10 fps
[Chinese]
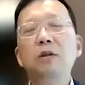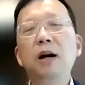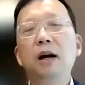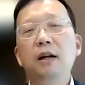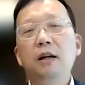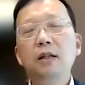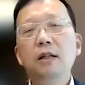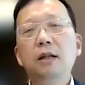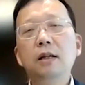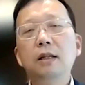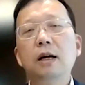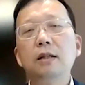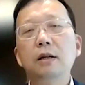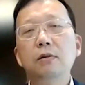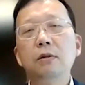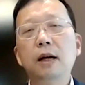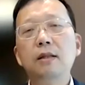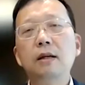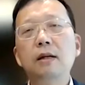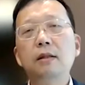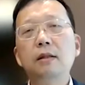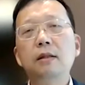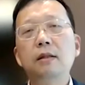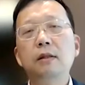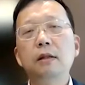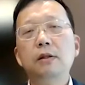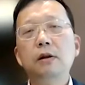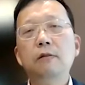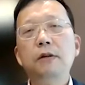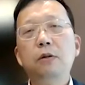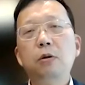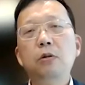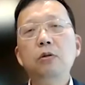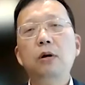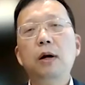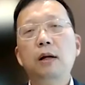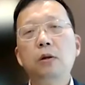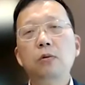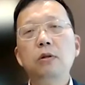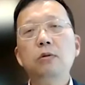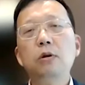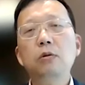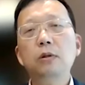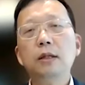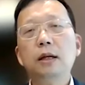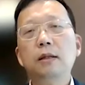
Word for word: 意外，而且可以想象越南这样的一个消费推动啊、投资推动的